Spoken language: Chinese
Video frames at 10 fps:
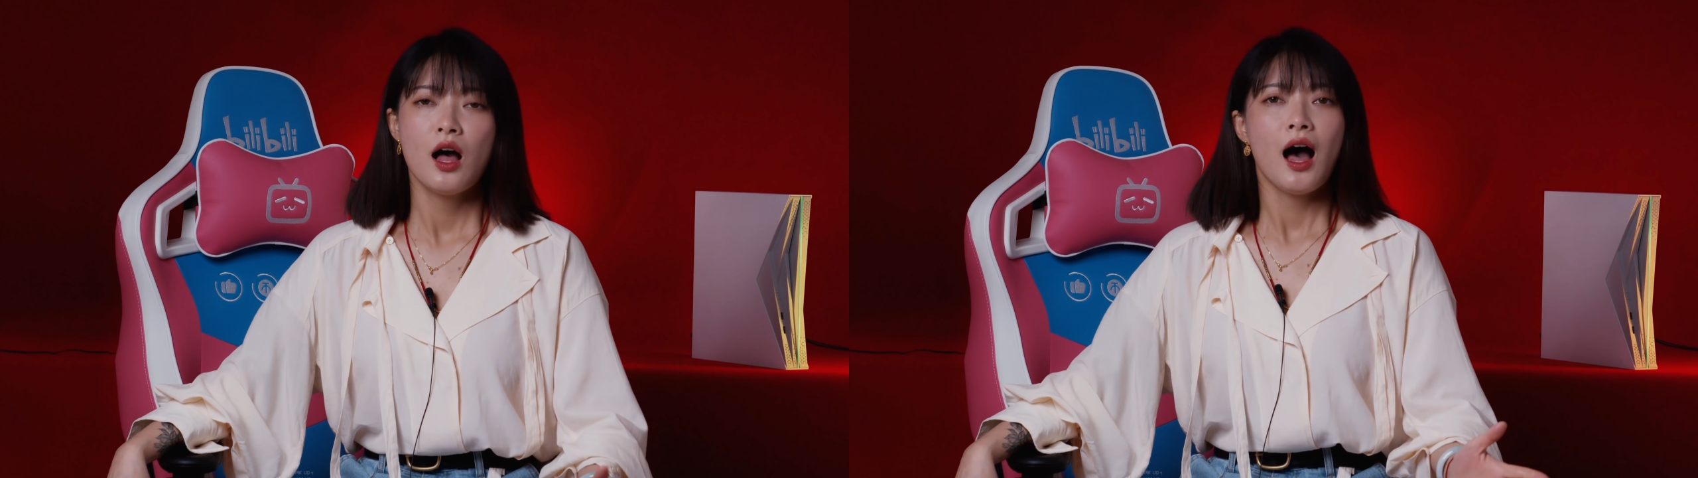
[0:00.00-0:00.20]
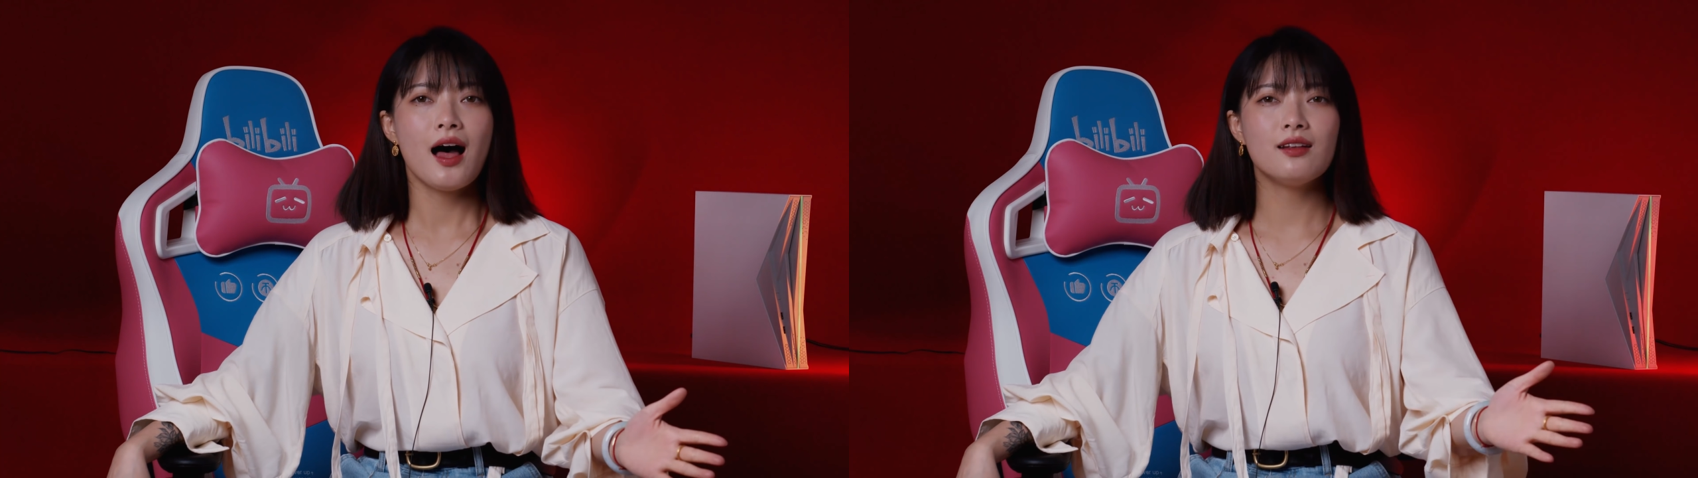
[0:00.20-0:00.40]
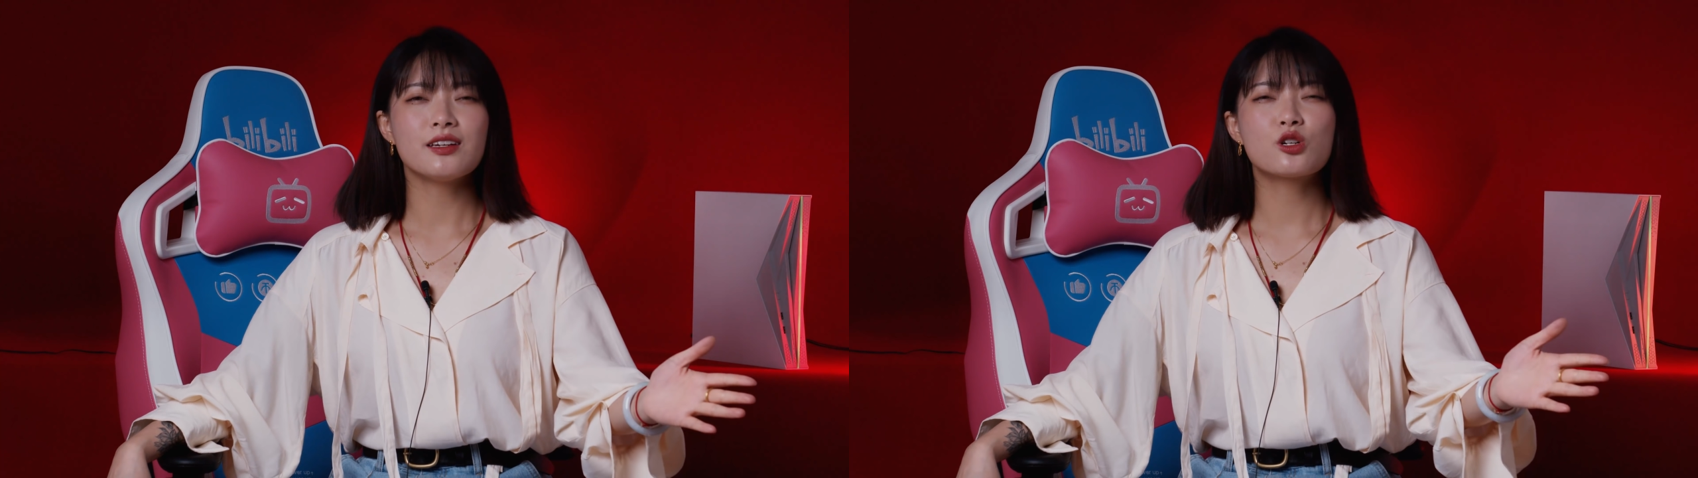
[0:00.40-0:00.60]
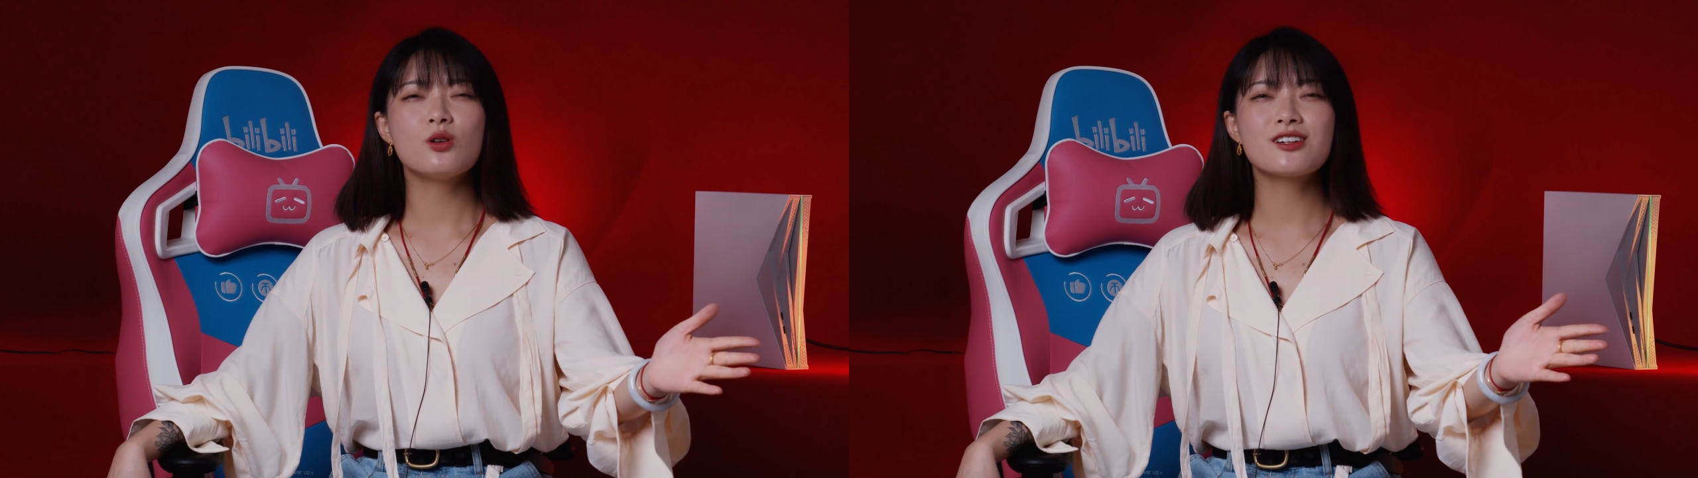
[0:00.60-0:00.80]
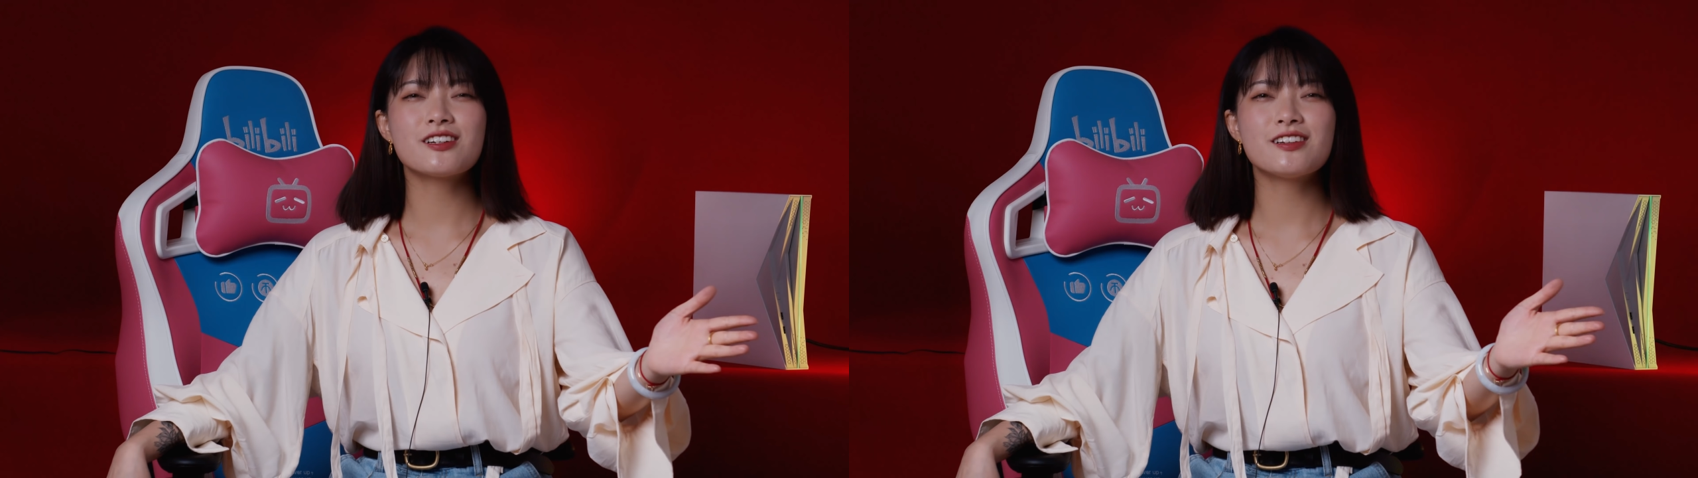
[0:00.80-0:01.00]
按理
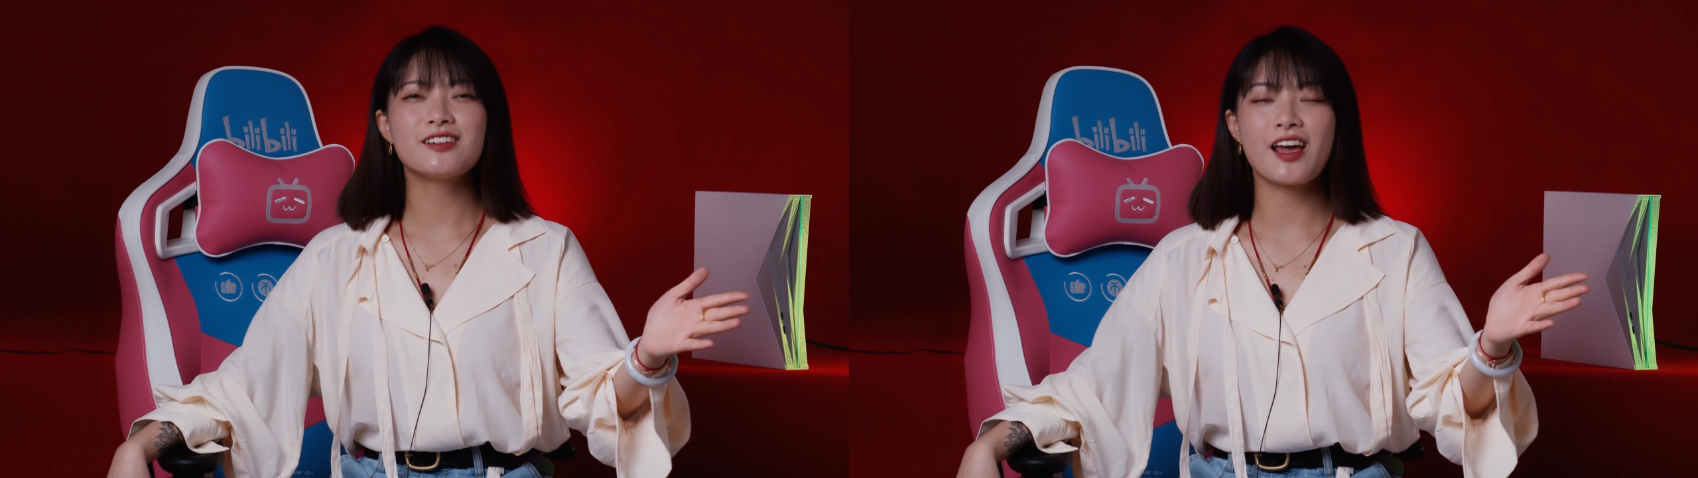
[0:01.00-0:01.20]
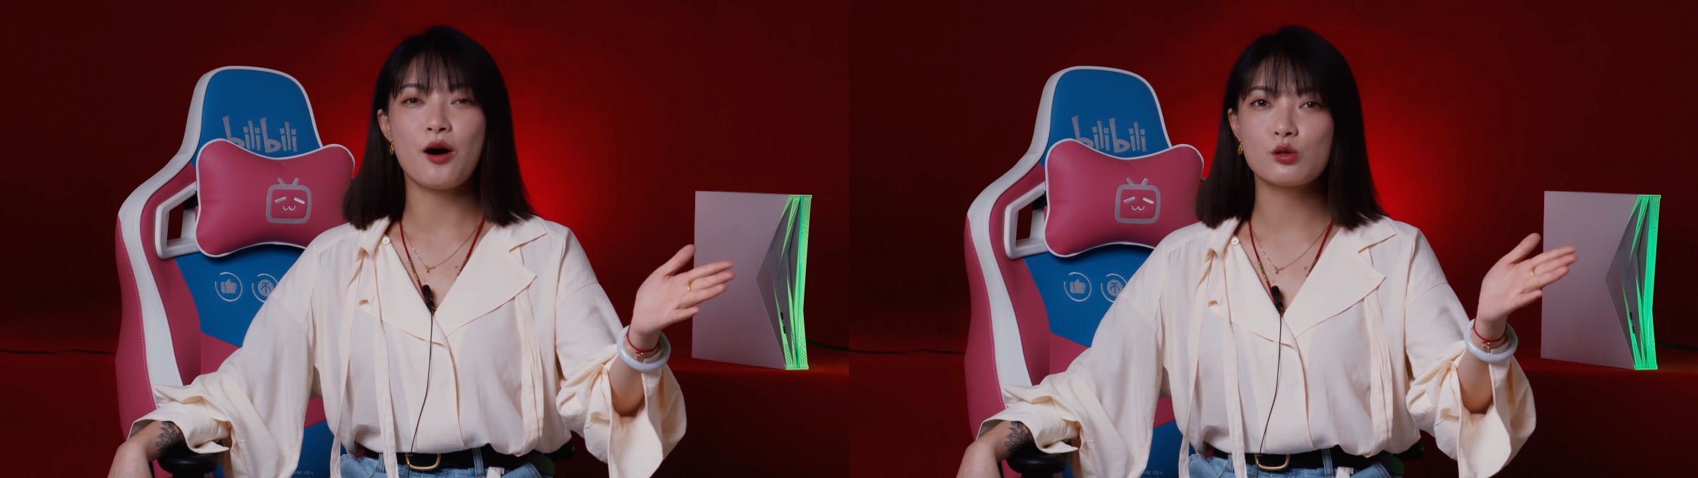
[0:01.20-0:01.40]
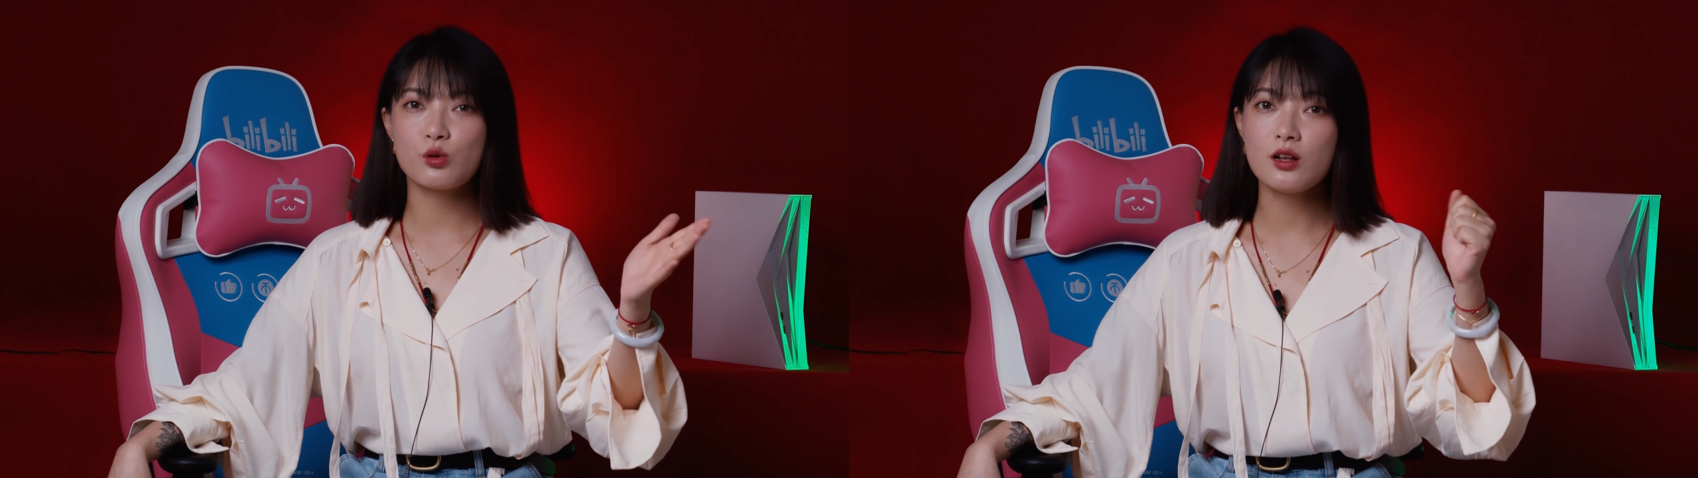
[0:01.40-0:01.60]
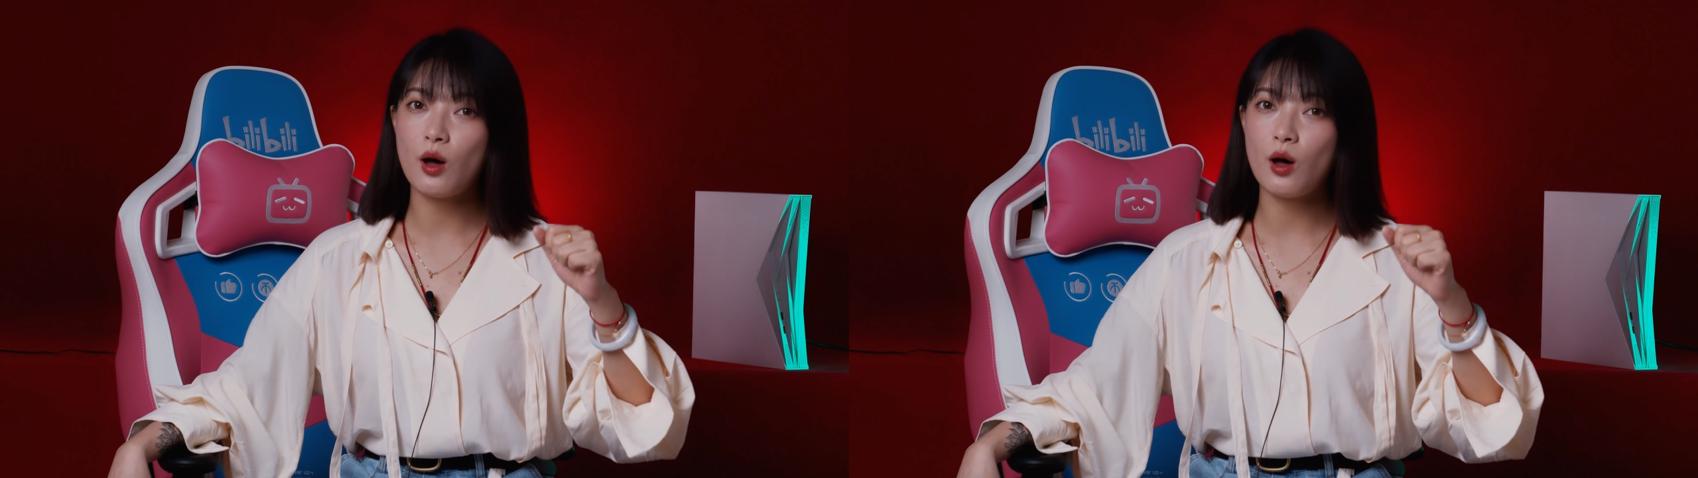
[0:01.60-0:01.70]
说是鸟随